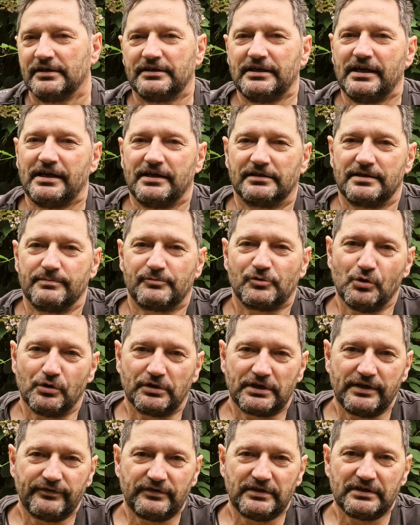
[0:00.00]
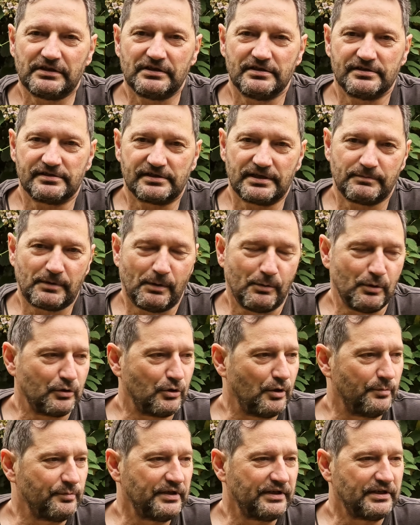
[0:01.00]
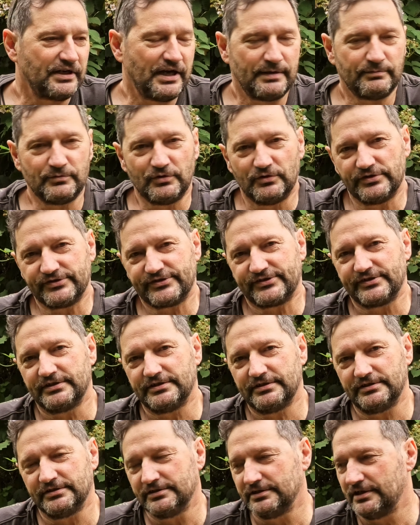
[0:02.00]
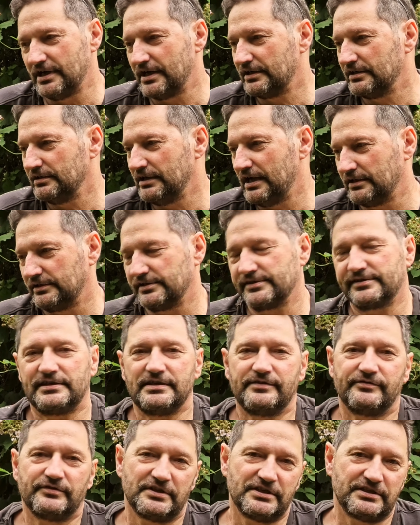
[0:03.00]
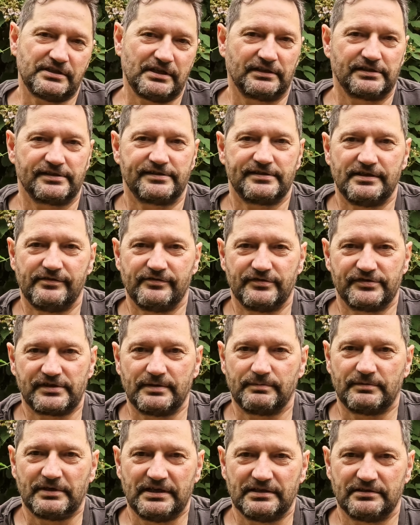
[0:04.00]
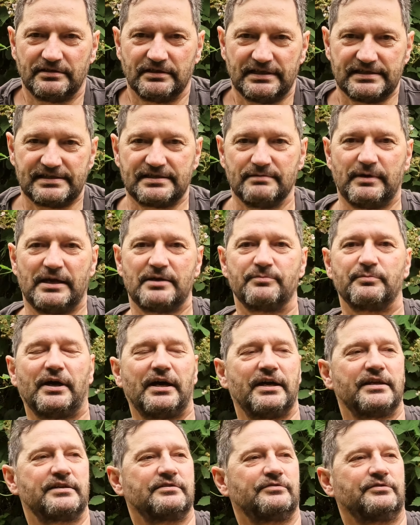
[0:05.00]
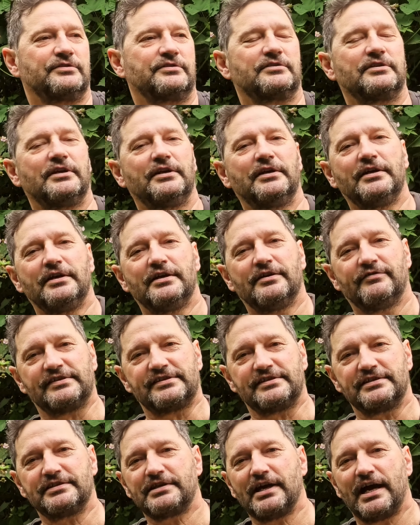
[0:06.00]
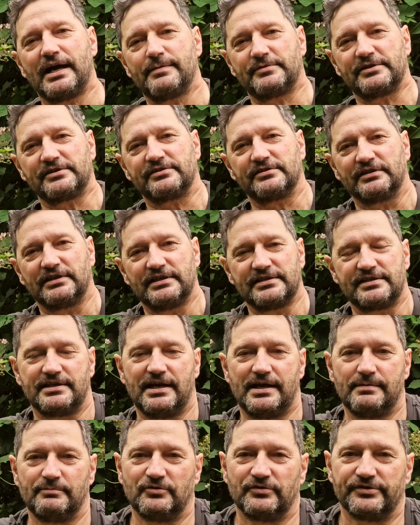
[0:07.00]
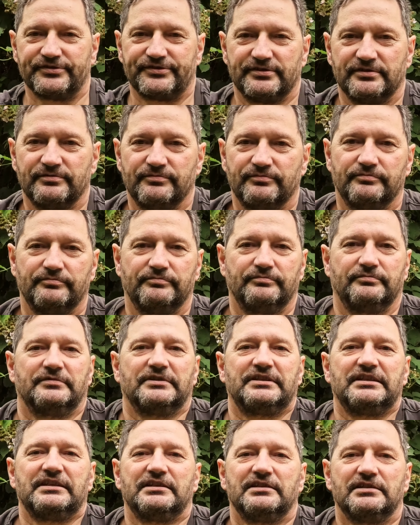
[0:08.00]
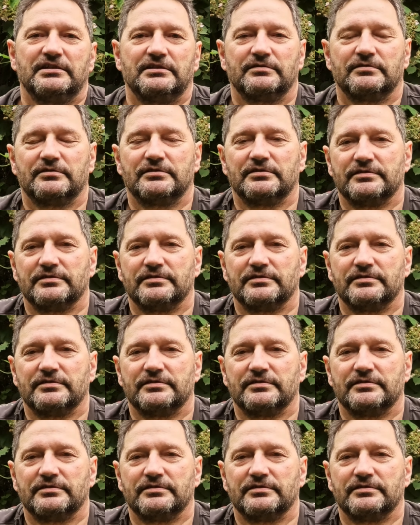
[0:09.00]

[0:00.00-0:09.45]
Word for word: klar, es gibt hochgiftige, es gibt aber auch komplett harmlose, äh, aggressive, nicht aggressive, es gibt halt eine ganze Bandbreite und was ich da habe, das ist eine ganz harmlose, die, äh,